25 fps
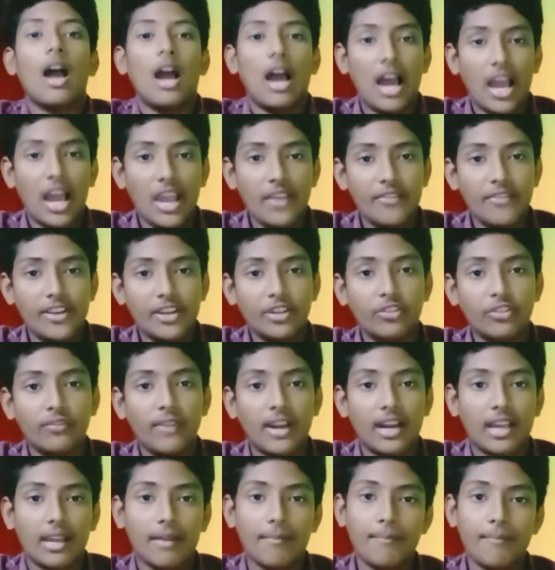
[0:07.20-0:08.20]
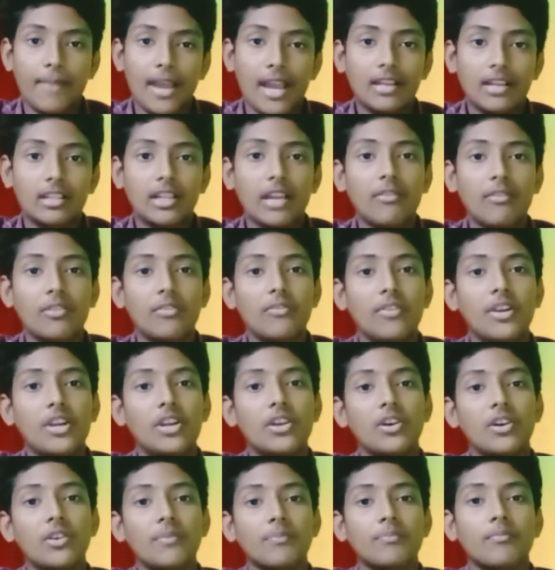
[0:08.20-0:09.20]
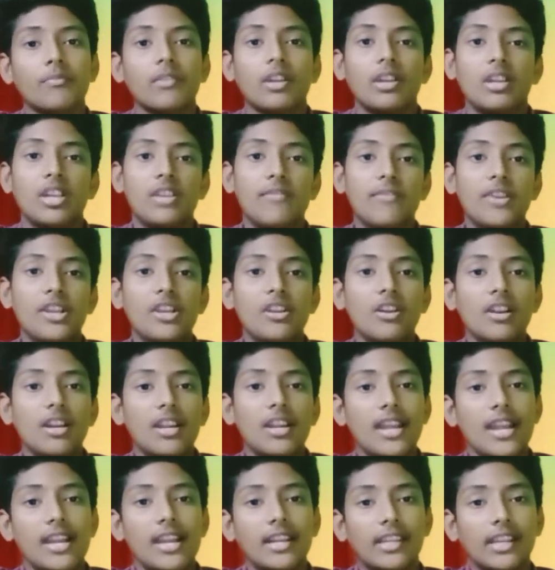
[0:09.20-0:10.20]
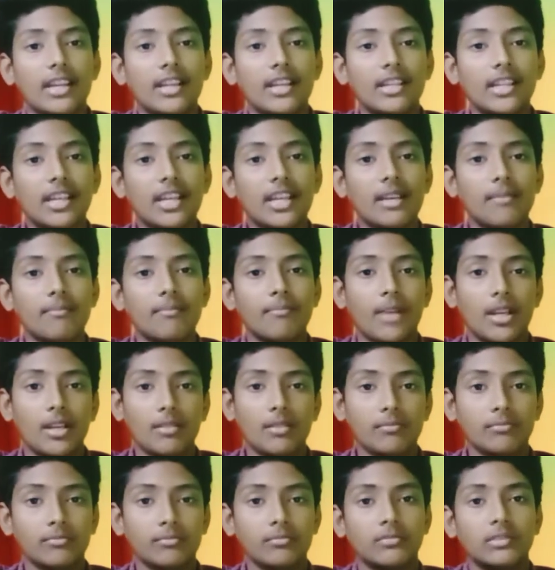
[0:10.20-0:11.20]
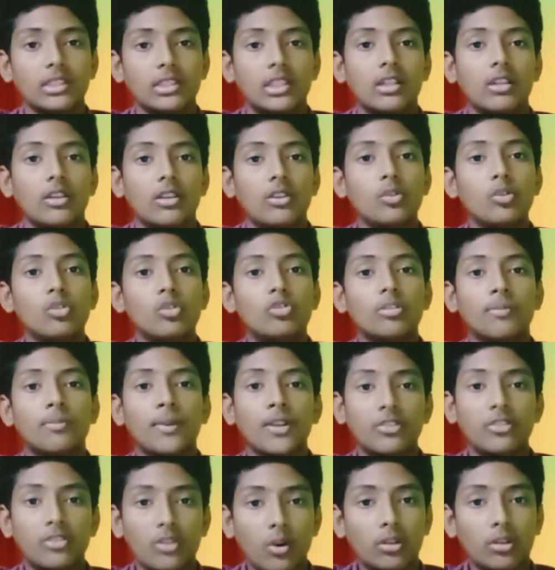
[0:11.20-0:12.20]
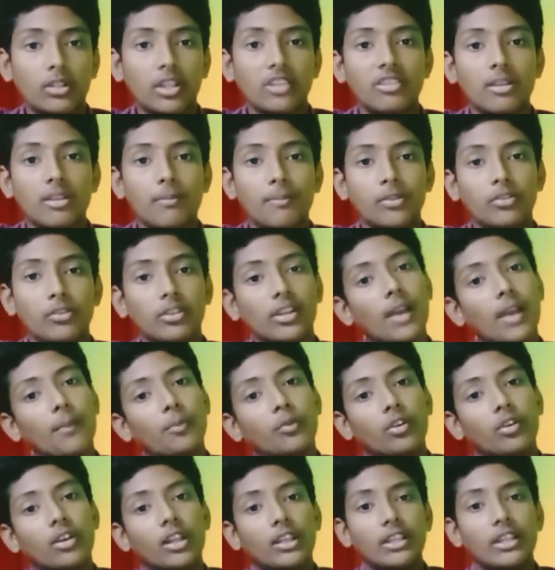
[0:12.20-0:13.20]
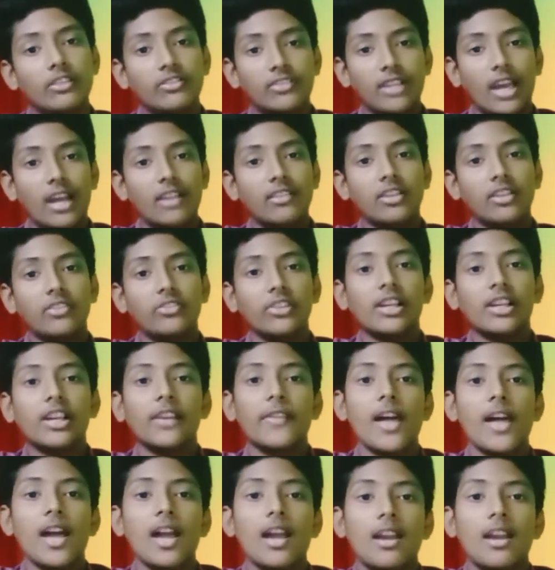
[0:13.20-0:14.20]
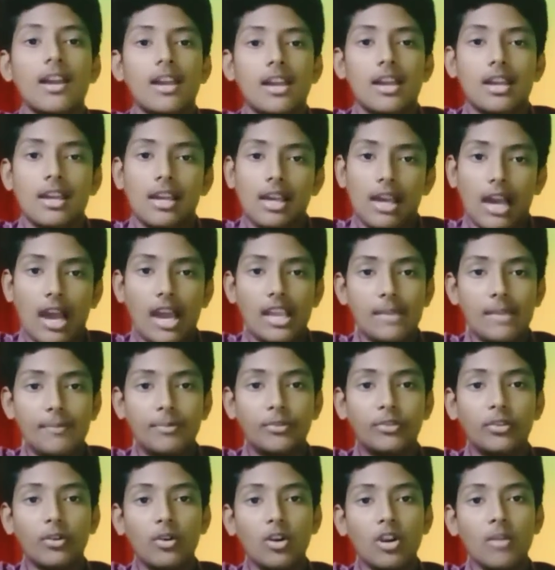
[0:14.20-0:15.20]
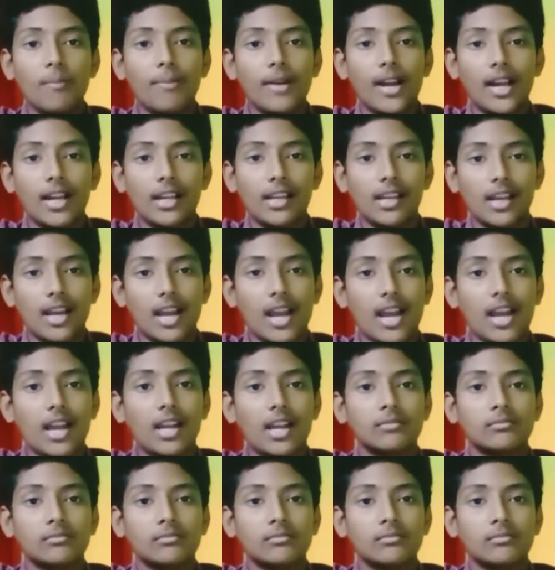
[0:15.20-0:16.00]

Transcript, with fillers: హాయ్ ఫ్రెండ్స్ వెల్కమ్ బ్యాక్ టు అవర్ వీడియో ఈ వీడియోలో ఏంటి అంటే మనం యూట్యూబర్స్ డౌట్ అని చెప్పేసి ఒక ఎపిసోడ్ అయితే స్టార్ట్ చేసాం కదా ఆ ఎపిసోడ్లో భాగంగా